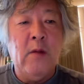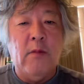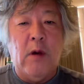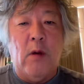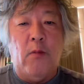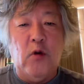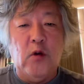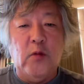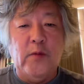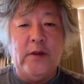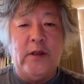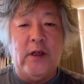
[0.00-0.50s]
ま
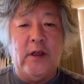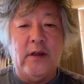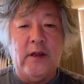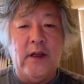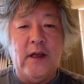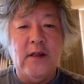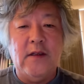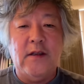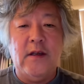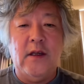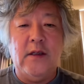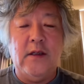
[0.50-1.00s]
あ、僕みたいに
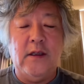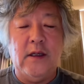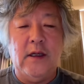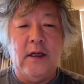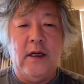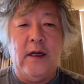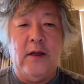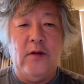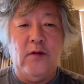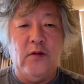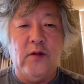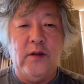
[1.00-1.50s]
冷静に
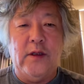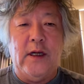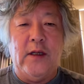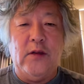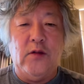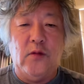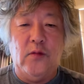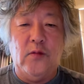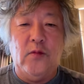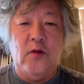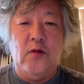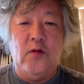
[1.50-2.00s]
あの意
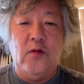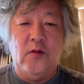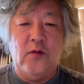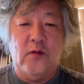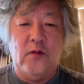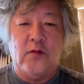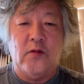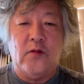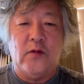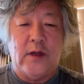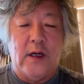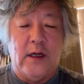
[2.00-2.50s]
外と物
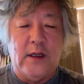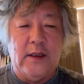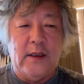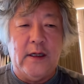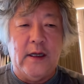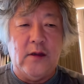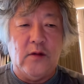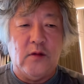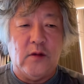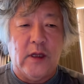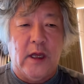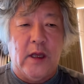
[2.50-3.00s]
事を考
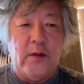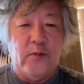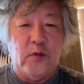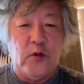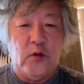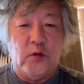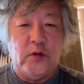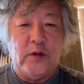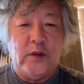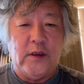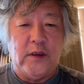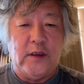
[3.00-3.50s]
える
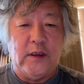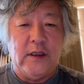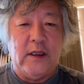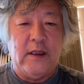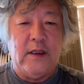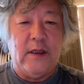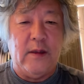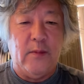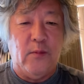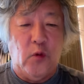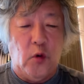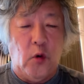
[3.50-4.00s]
タイプの人
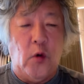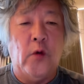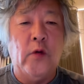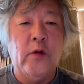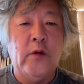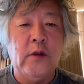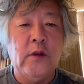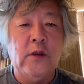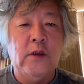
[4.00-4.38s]
間でも、